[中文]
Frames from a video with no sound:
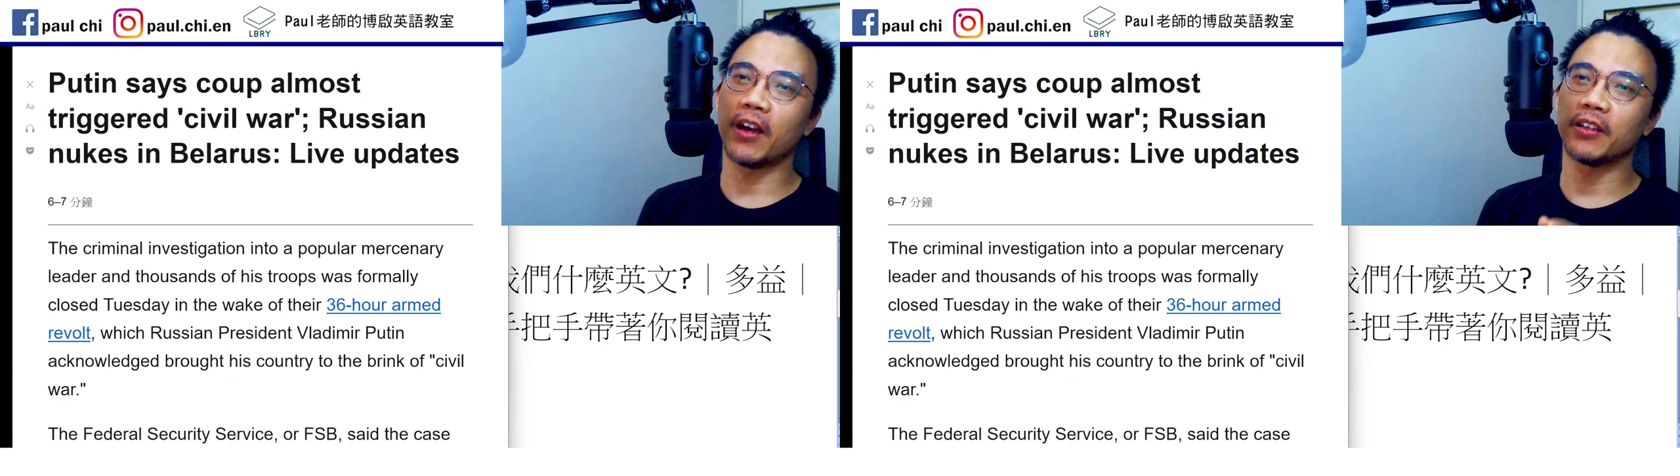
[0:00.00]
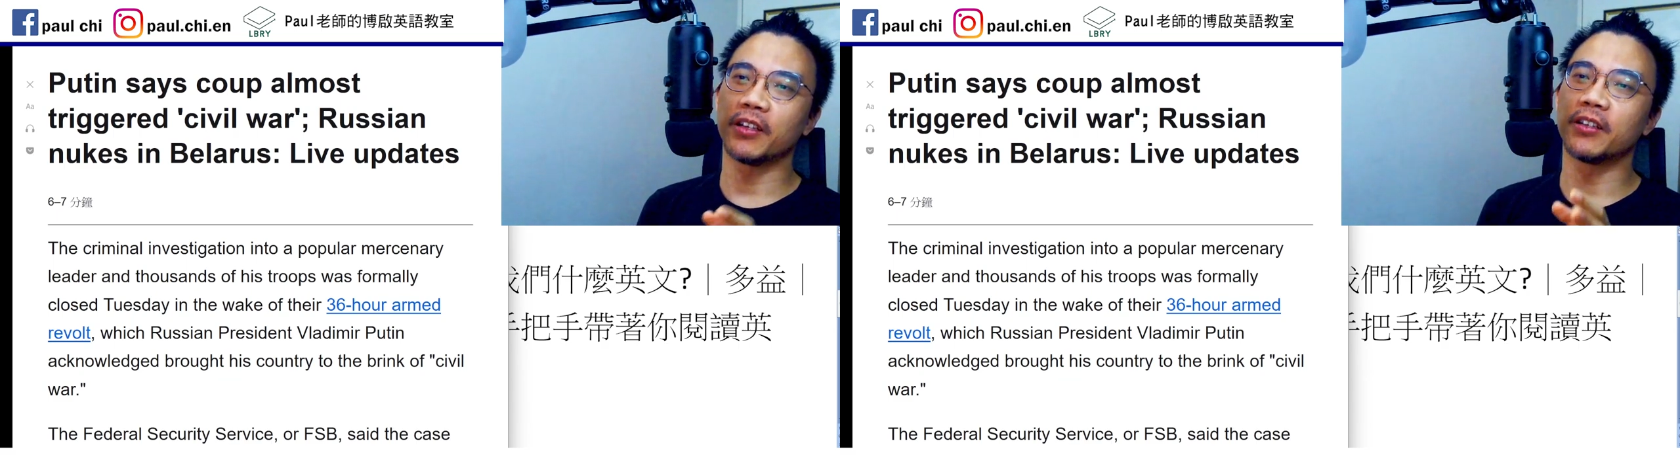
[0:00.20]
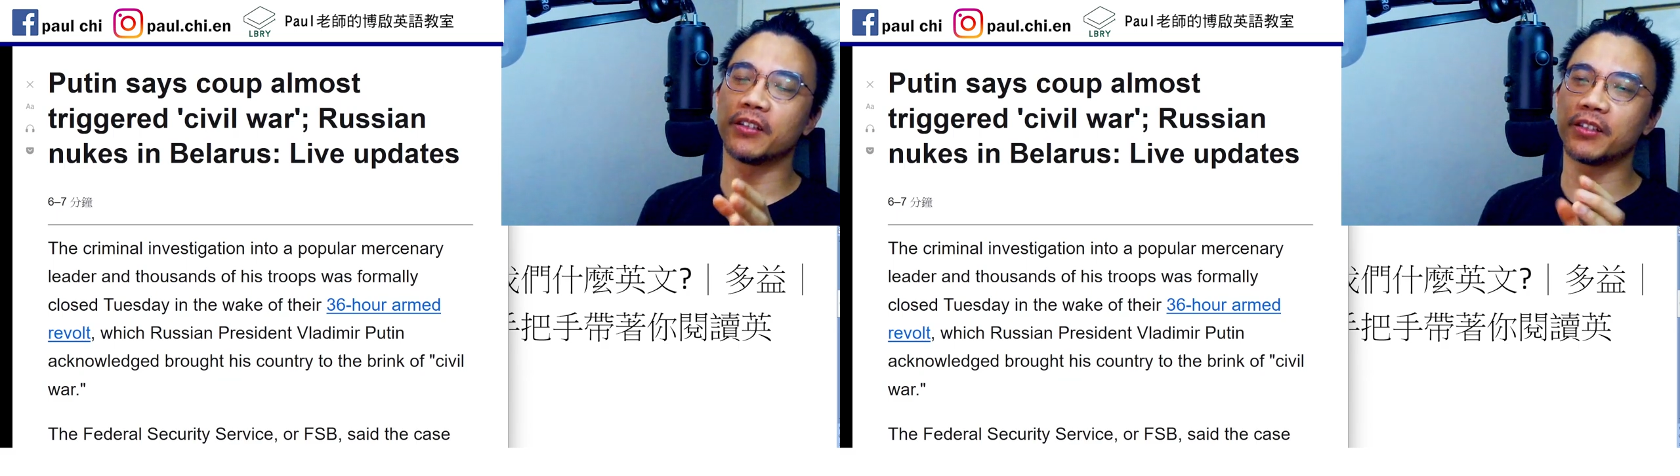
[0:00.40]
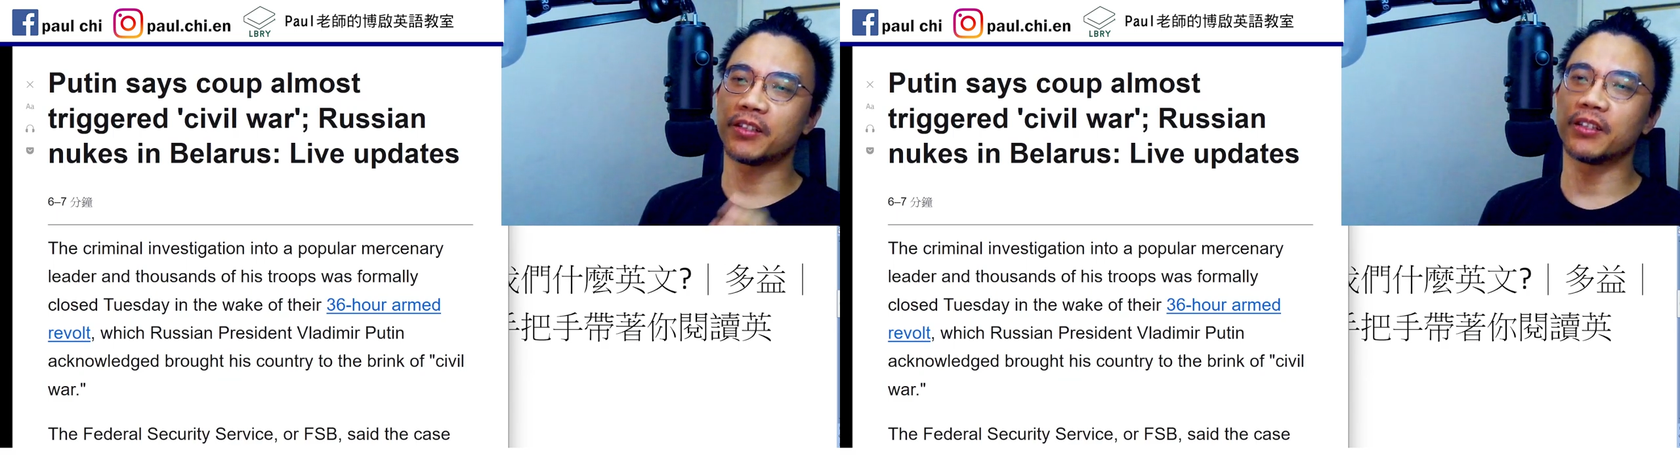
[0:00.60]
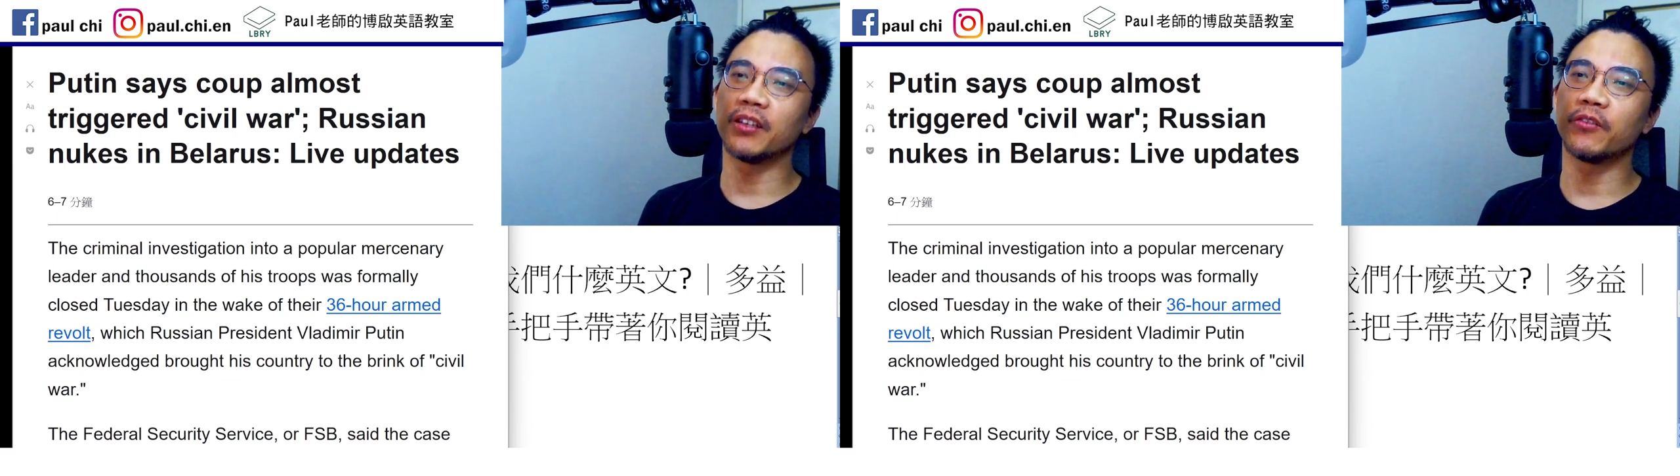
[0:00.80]
了一个
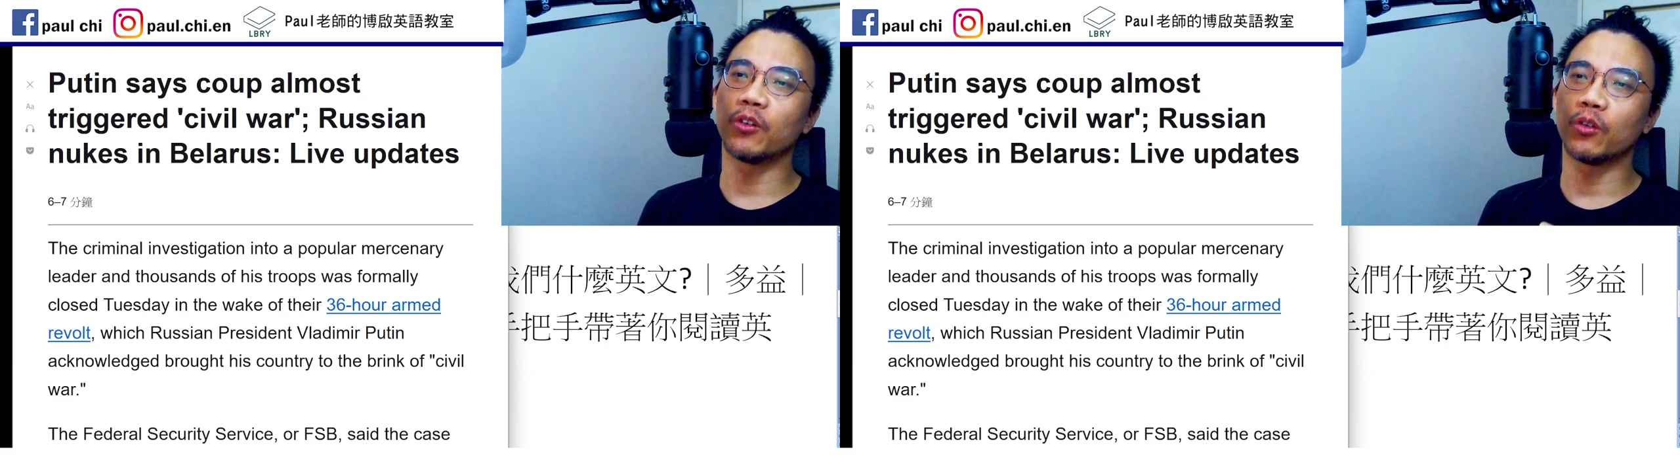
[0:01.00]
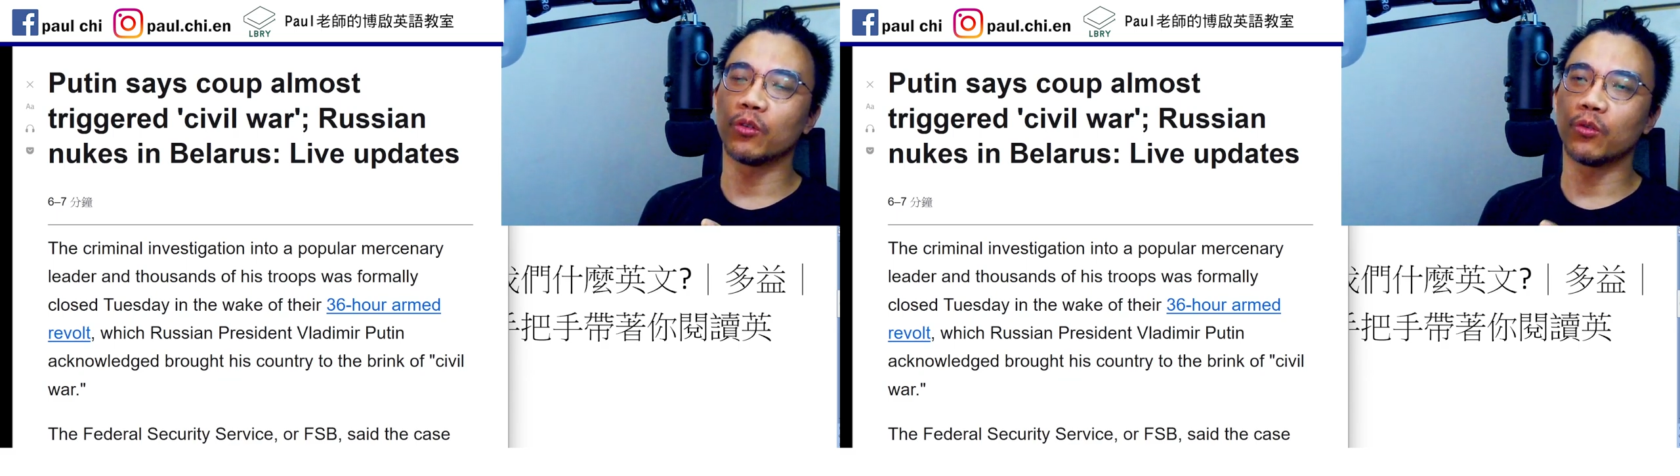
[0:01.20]
civil